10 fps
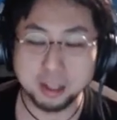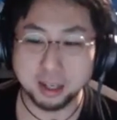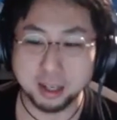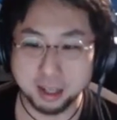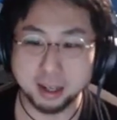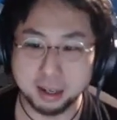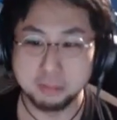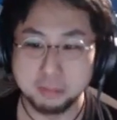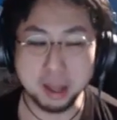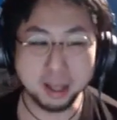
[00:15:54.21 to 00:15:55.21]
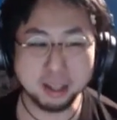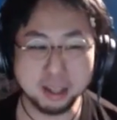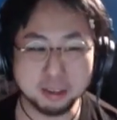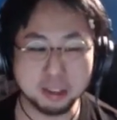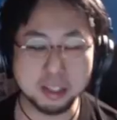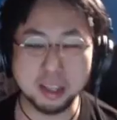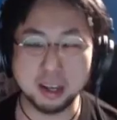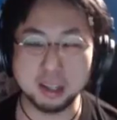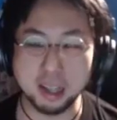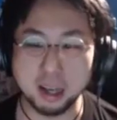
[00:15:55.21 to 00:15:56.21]
なんか、目隠しされ
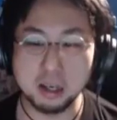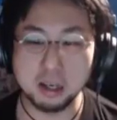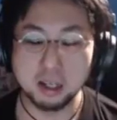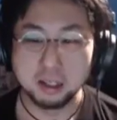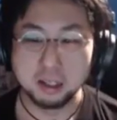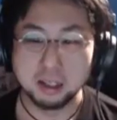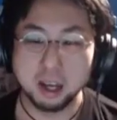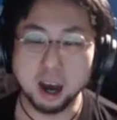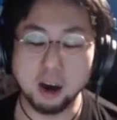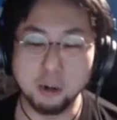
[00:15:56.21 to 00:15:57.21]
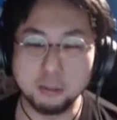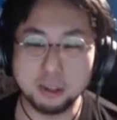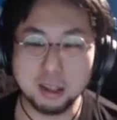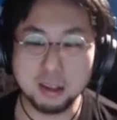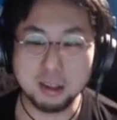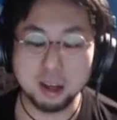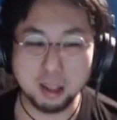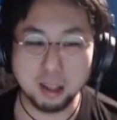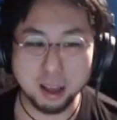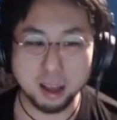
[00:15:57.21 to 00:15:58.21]
て、仰向けにされ
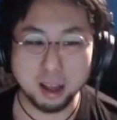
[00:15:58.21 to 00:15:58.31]
て、